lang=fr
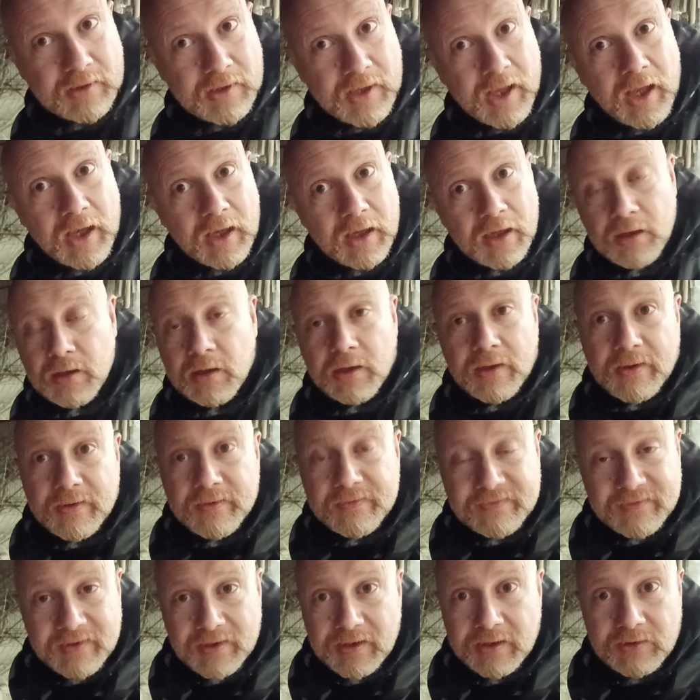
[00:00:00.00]
hein euh,
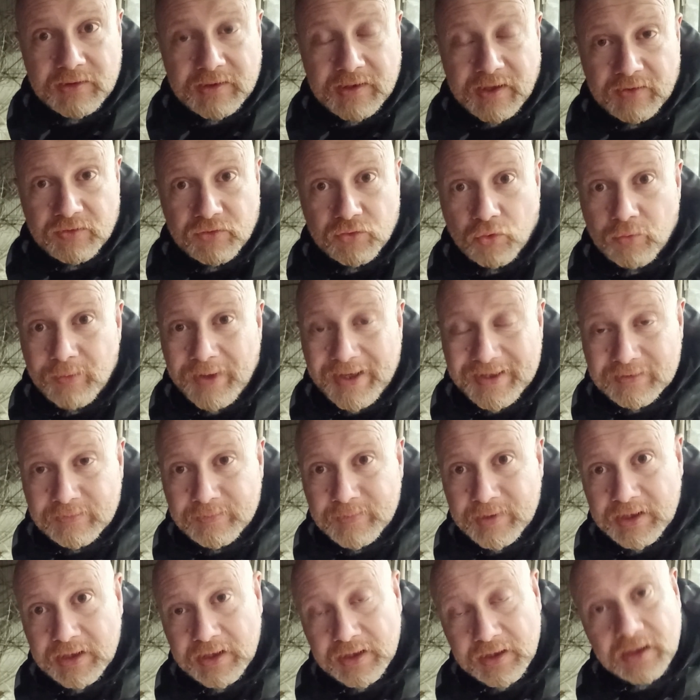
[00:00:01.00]
C'est une question bête,
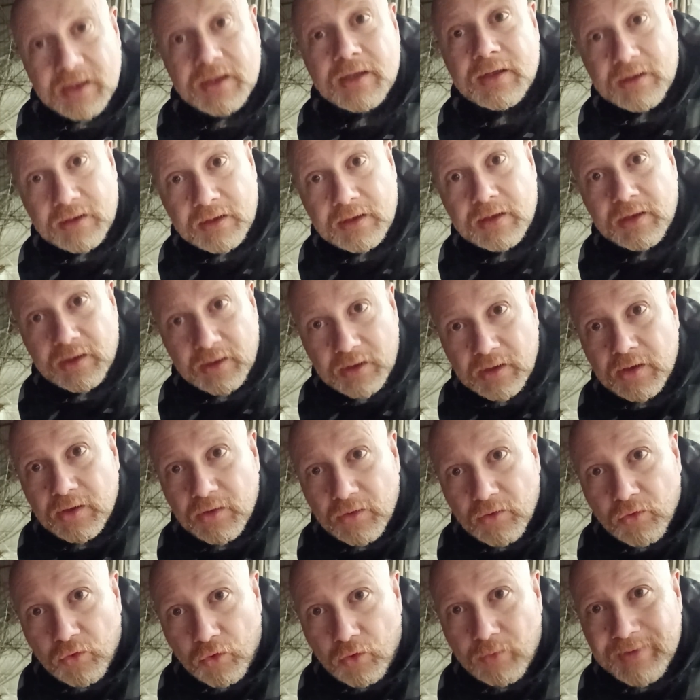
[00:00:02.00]
mais
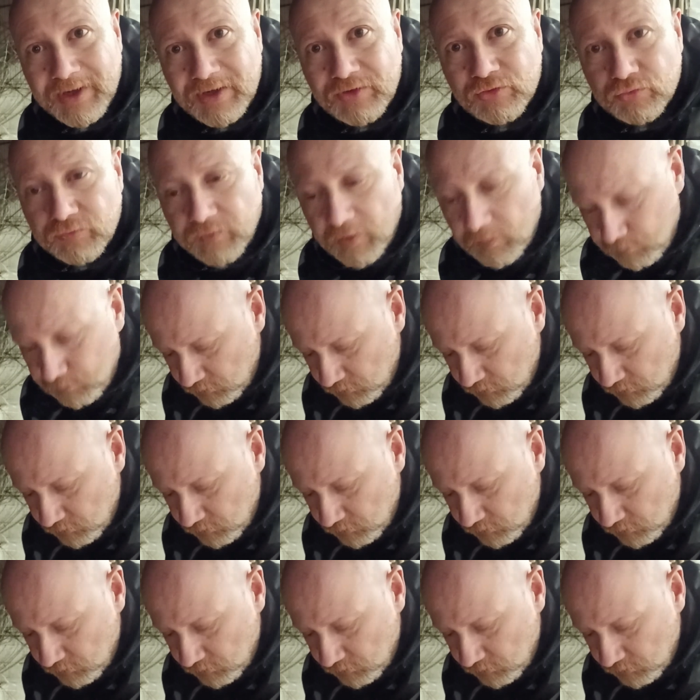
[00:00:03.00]
on me l'a souvent